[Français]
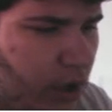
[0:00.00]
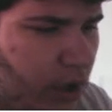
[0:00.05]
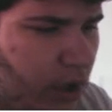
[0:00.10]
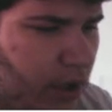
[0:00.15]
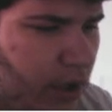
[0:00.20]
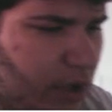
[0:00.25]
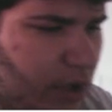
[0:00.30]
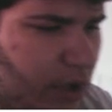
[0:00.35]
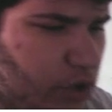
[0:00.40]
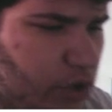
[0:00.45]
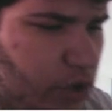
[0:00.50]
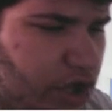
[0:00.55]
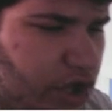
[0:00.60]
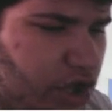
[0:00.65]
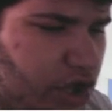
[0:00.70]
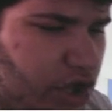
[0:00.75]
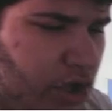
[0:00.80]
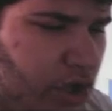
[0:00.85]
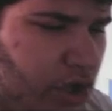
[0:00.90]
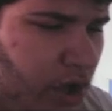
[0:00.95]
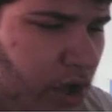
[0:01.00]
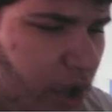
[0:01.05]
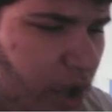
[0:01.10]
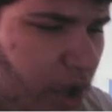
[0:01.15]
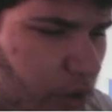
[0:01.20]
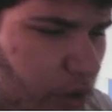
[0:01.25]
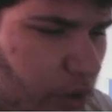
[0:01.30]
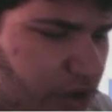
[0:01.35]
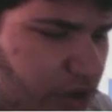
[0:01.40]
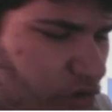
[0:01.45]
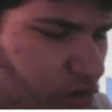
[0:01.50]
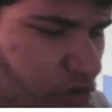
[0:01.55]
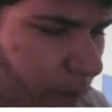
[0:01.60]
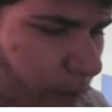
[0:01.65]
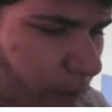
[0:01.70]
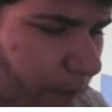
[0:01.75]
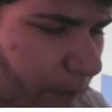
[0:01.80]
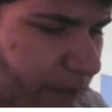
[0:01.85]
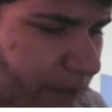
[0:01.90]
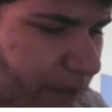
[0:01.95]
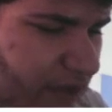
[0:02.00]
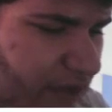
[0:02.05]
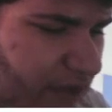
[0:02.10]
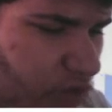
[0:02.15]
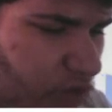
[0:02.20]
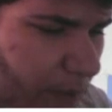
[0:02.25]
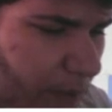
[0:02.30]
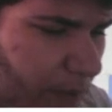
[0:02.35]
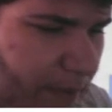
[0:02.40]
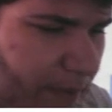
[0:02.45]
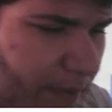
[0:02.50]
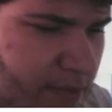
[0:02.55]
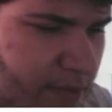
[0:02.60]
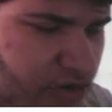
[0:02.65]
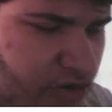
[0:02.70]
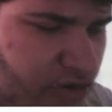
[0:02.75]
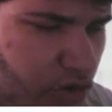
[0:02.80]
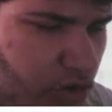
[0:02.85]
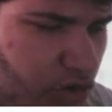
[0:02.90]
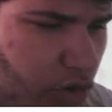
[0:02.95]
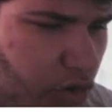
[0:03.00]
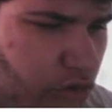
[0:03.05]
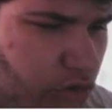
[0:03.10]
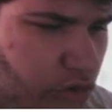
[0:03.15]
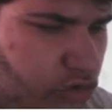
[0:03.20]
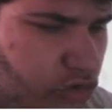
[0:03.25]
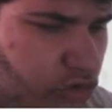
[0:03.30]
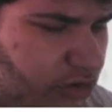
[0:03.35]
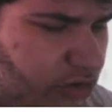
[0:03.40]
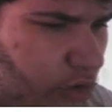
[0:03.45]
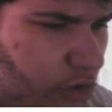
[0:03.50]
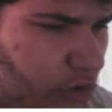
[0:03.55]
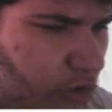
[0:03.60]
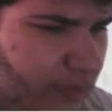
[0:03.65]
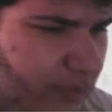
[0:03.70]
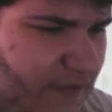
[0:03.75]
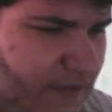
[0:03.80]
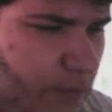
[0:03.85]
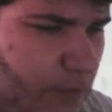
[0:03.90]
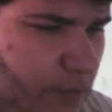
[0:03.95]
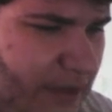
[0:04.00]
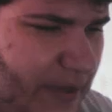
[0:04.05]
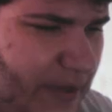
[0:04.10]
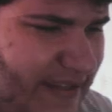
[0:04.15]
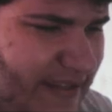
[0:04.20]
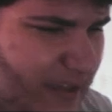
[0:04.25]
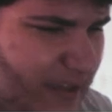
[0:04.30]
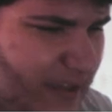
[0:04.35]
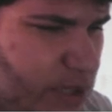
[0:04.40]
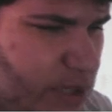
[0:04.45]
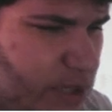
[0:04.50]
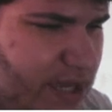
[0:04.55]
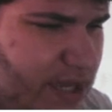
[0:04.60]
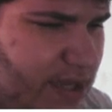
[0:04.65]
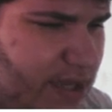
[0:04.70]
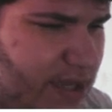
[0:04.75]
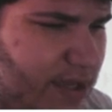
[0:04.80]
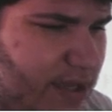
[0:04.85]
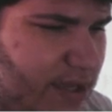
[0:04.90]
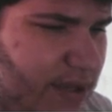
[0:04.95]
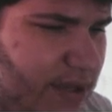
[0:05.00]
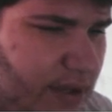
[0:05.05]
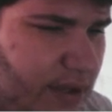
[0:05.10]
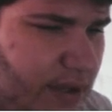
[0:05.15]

Et oui Et oui, je suis un papy, je suis un papy, mais j'ai encore... Je sais encore me servir de mon pénis. Et oui